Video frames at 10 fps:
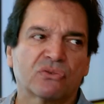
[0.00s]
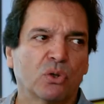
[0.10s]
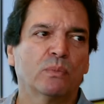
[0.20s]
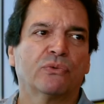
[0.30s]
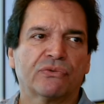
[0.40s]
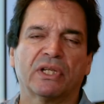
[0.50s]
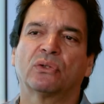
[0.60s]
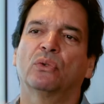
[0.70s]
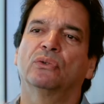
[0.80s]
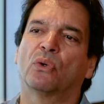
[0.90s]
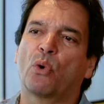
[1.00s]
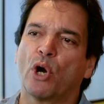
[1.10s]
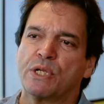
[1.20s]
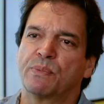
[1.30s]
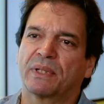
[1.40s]
somos o setor do
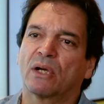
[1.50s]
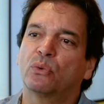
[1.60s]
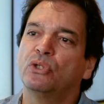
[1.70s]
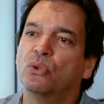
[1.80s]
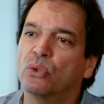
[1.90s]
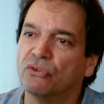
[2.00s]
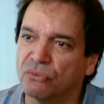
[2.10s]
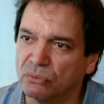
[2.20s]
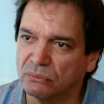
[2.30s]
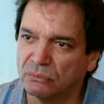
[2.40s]
cósmico que é curioso.